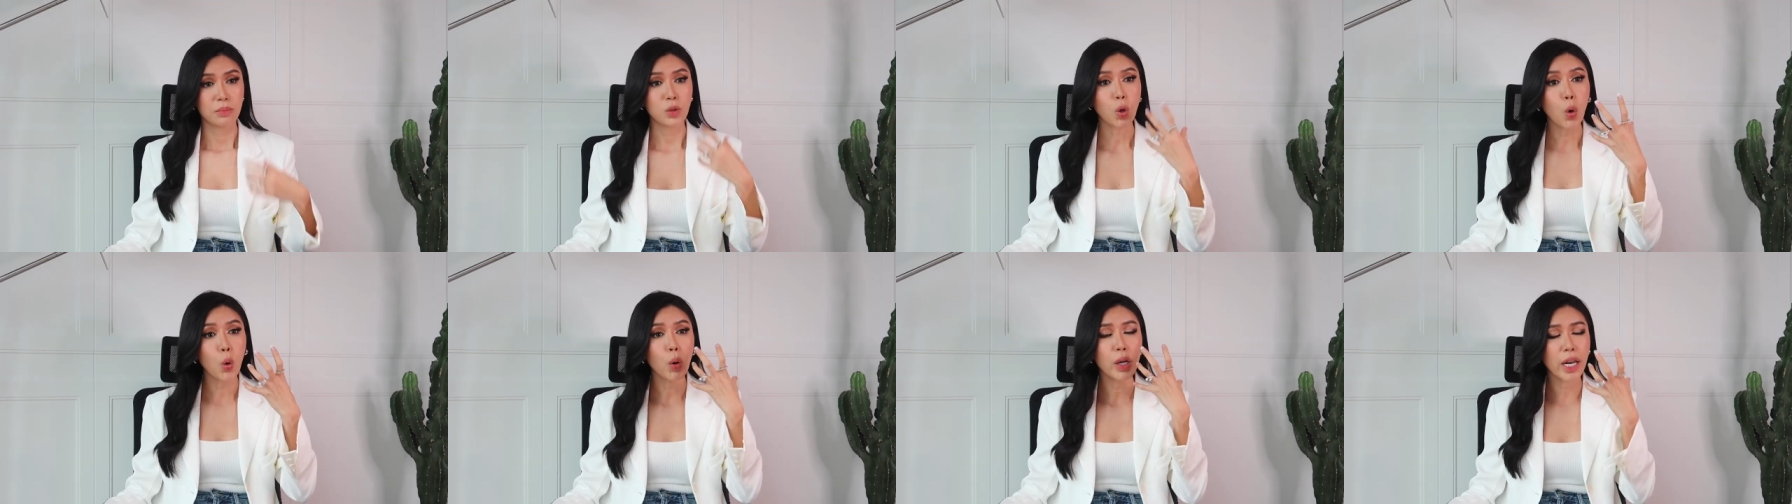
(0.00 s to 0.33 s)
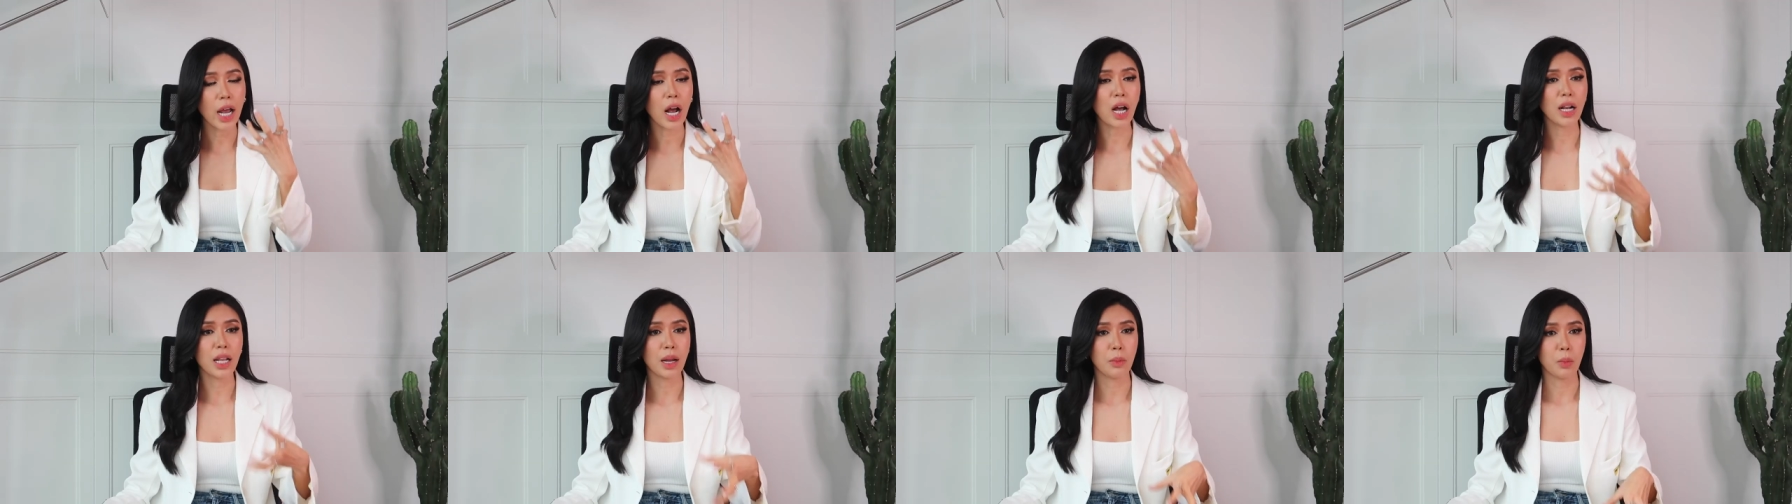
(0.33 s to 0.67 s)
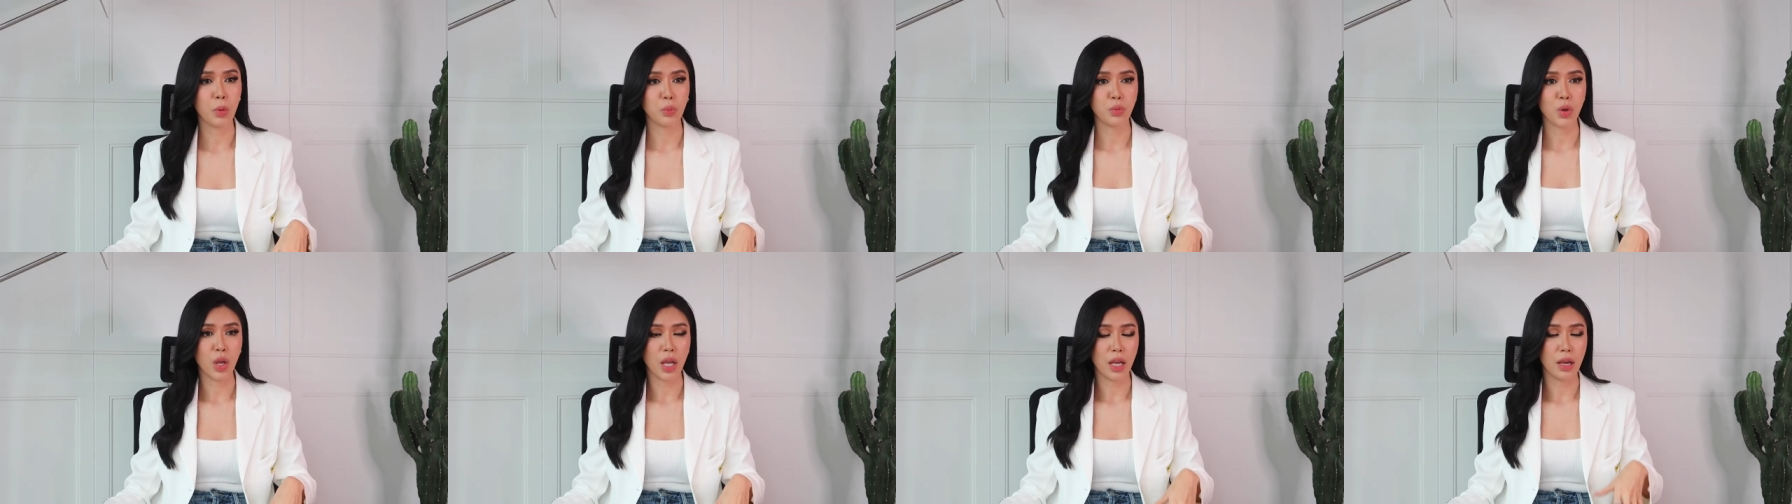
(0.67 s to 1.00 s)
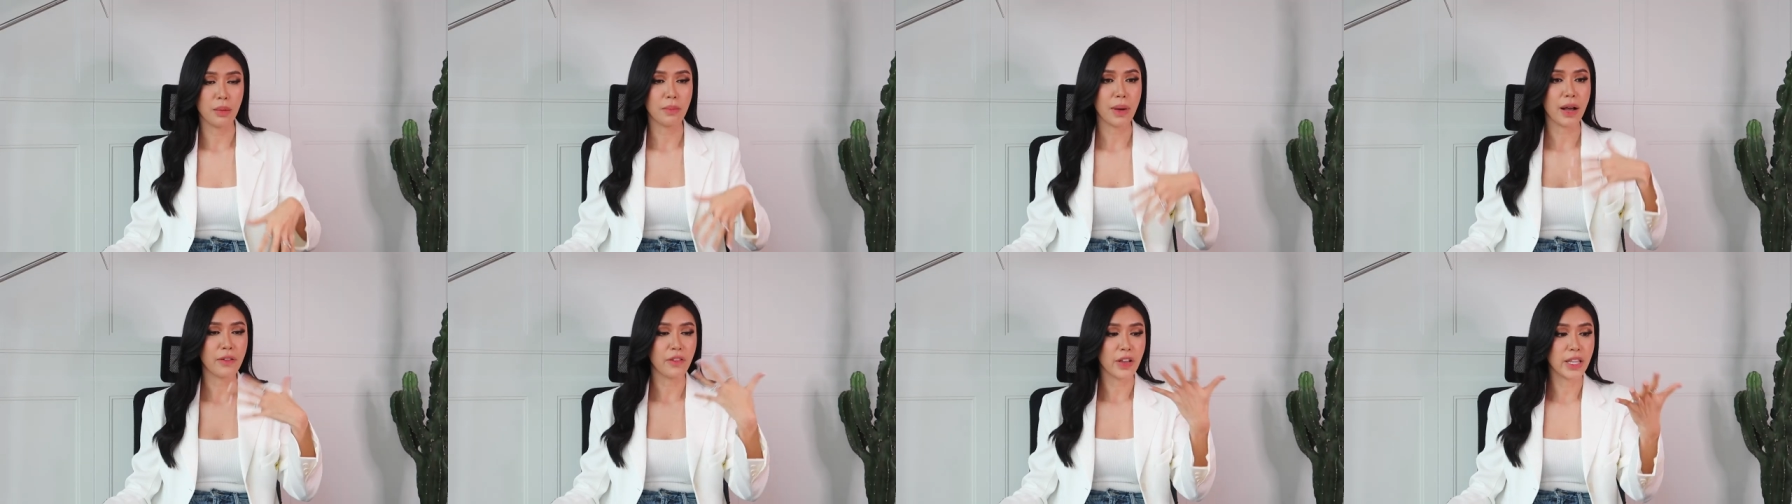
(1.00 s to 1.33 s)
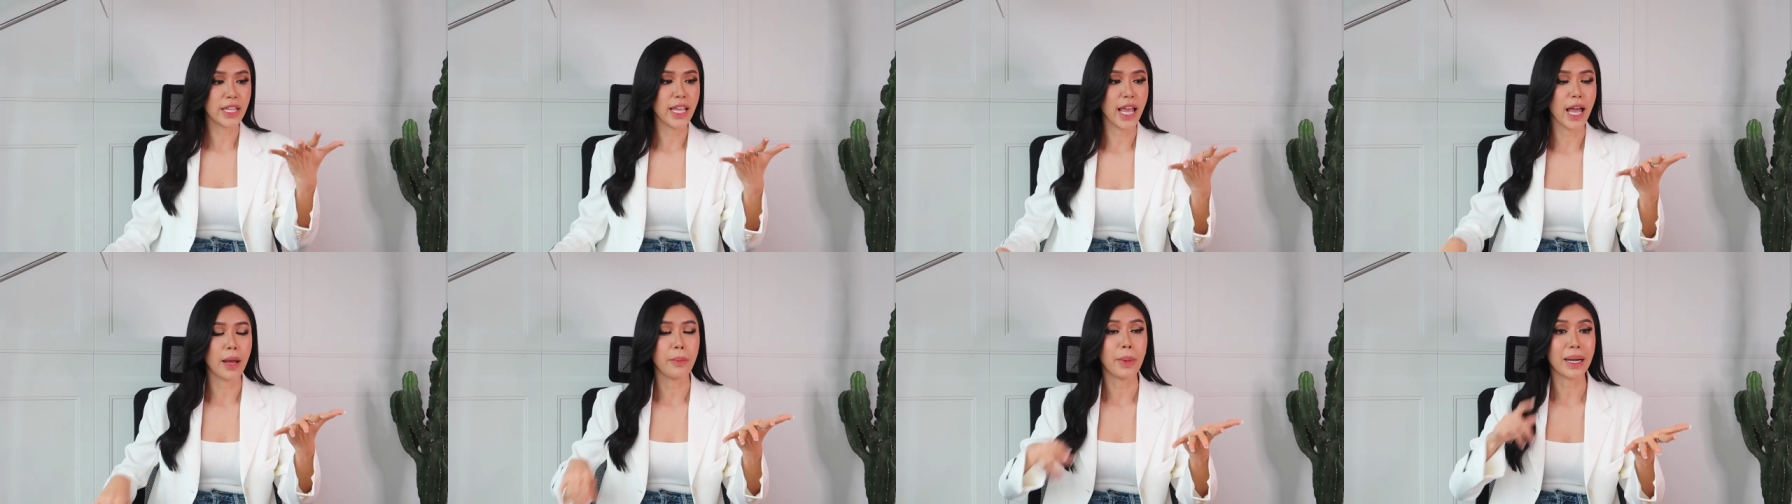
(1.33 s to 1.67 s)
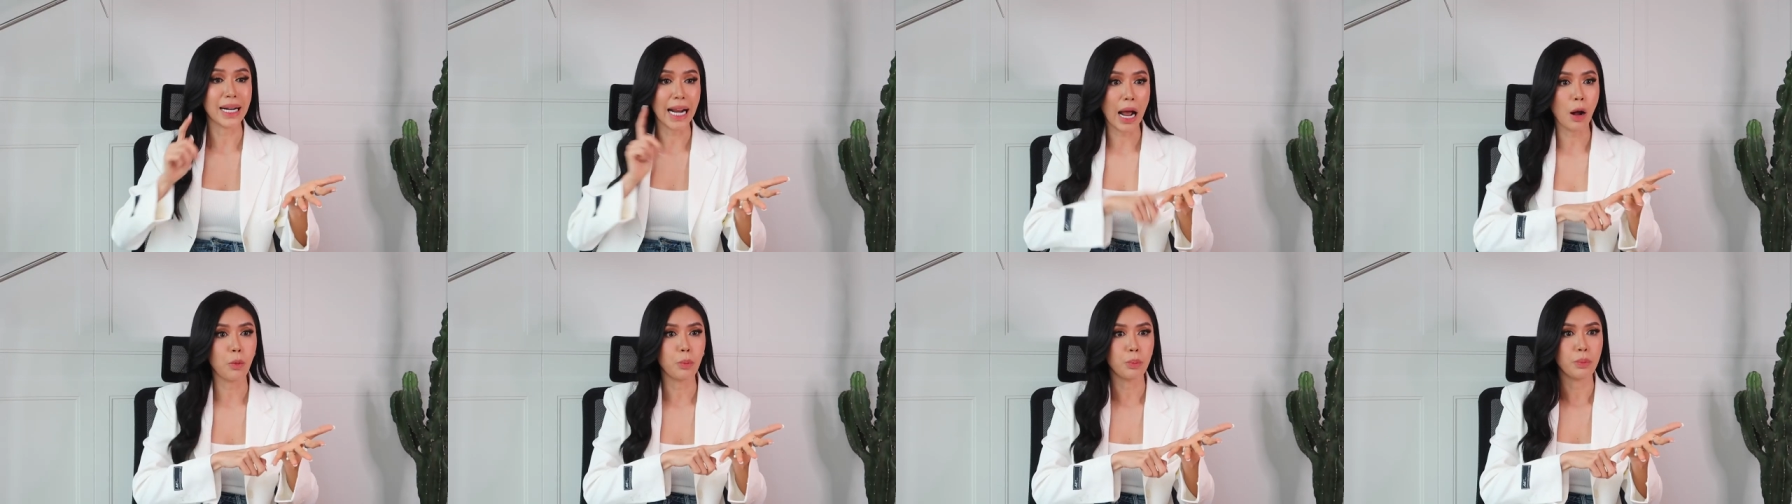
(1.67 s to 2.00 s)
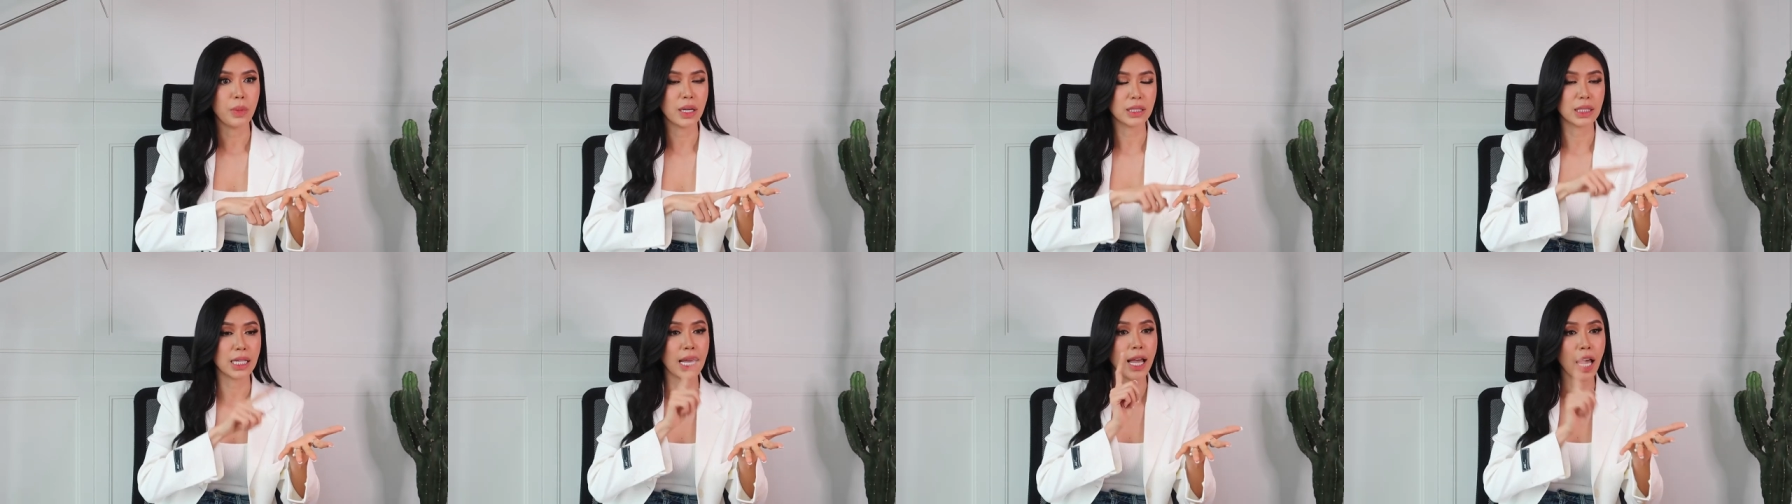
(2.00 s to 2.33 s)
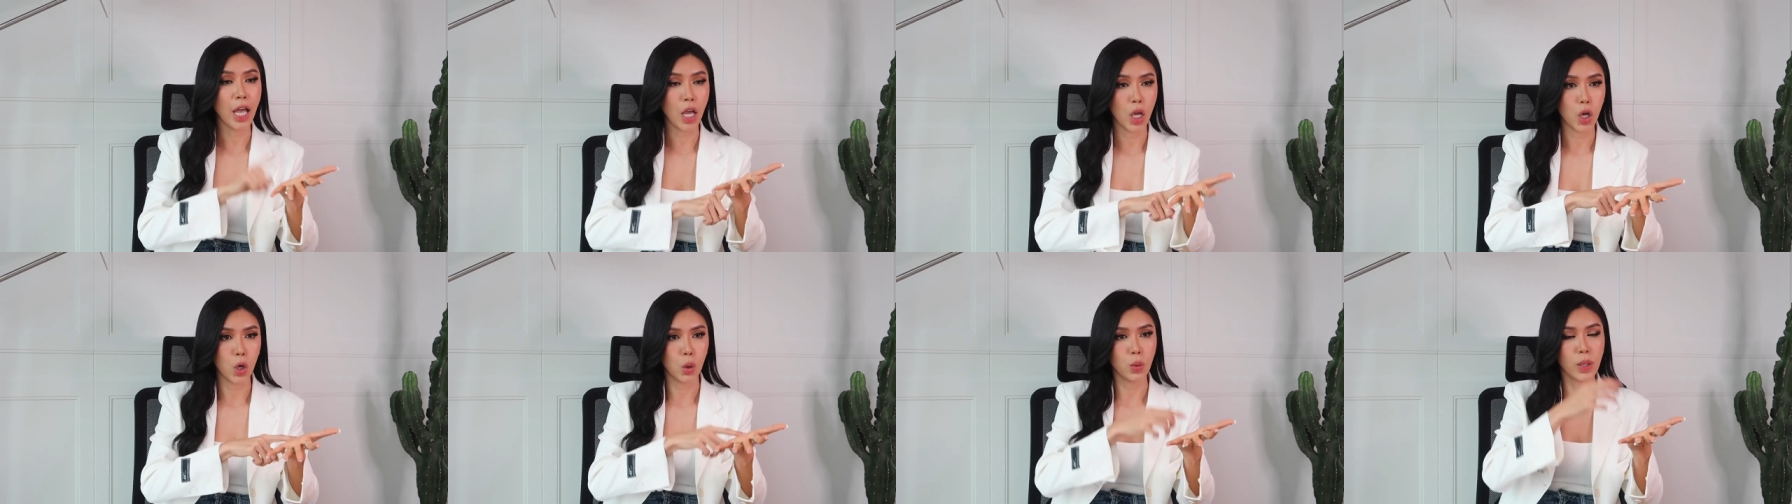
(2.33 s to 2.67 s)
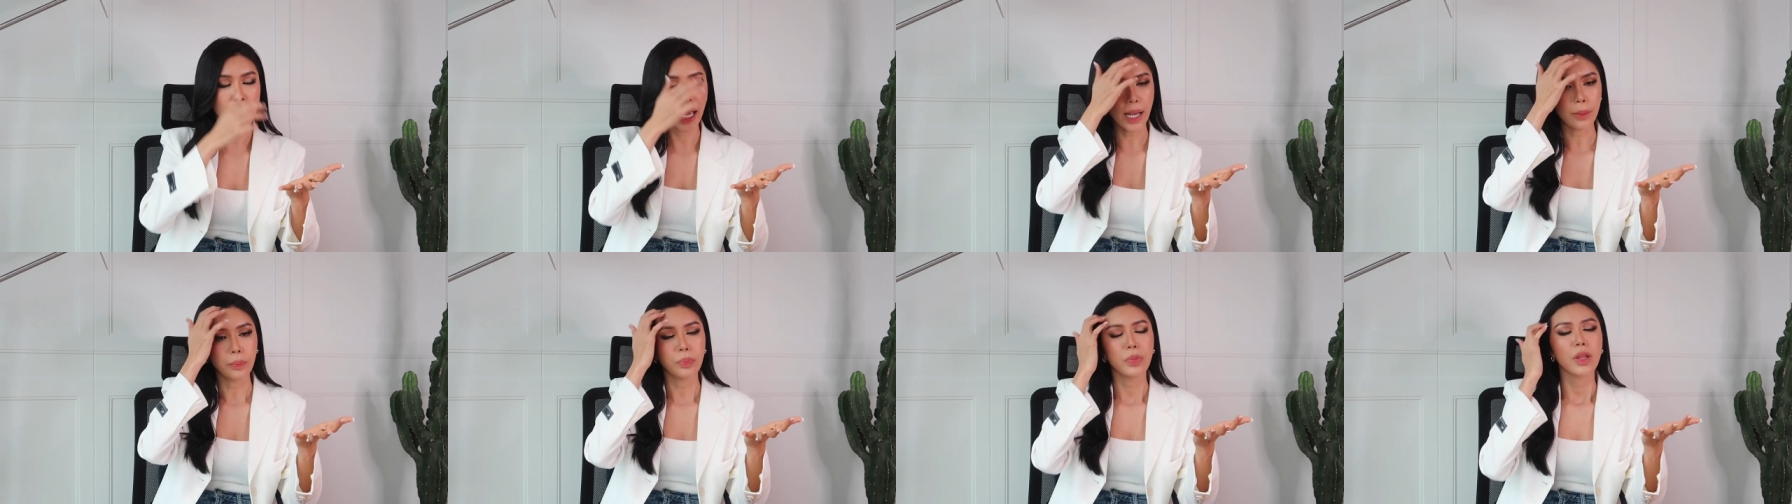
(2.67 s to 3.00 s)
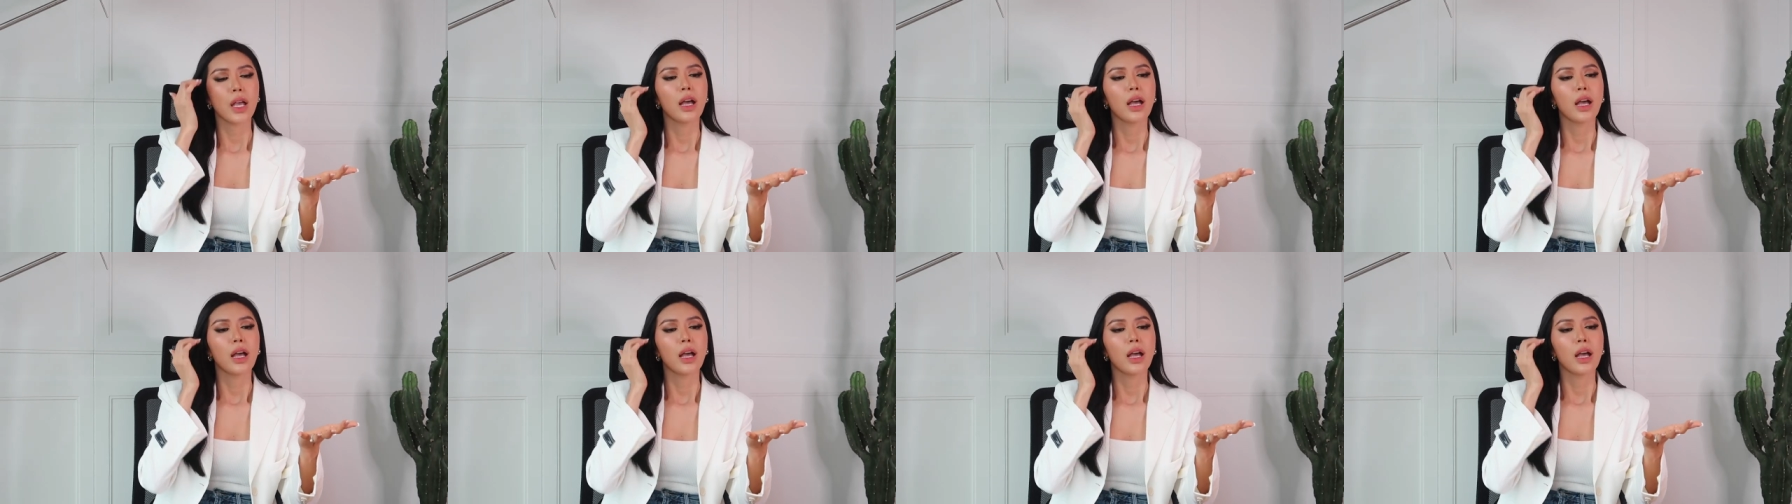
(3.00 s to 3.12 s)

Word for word: tôi nói là một chuyện bà phải về bà đọc bà sẽ hiểu nè